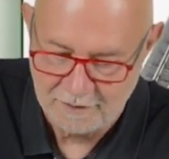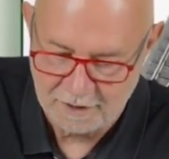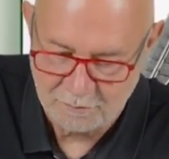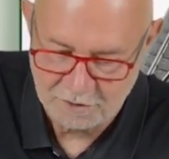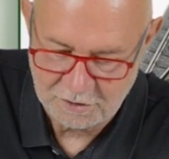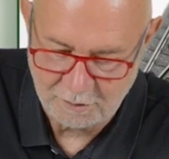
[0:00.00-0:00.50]

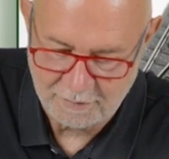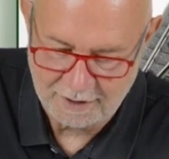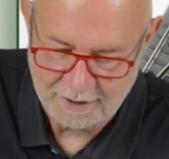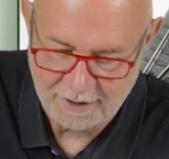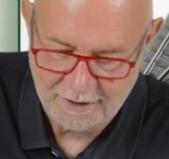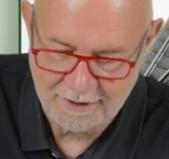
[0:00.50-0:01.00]
ich muss
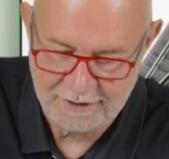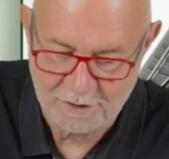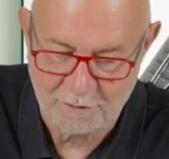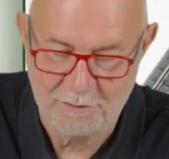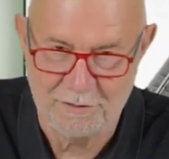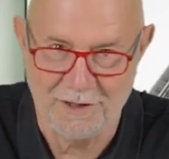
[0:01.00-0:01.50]
nochmal nachlesen,
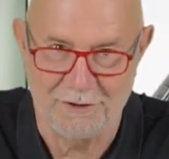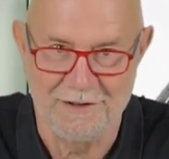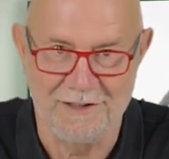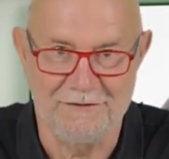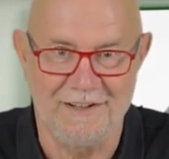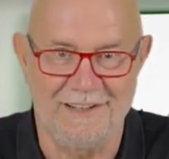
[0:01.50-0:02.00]
ob ich mich auch
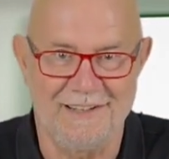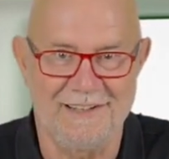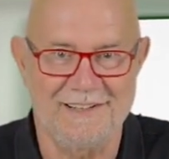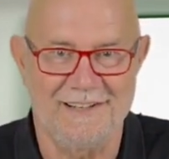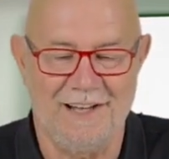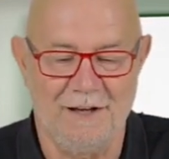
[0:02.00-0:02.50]
nicht
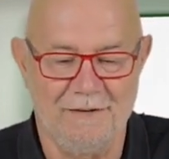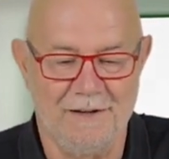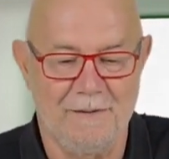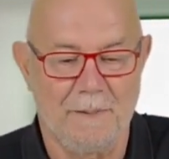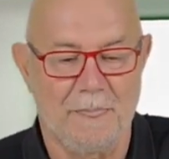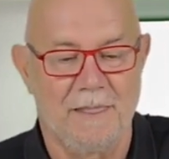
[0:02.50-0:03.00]
verlesen
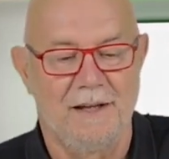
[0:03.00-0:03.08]
habe,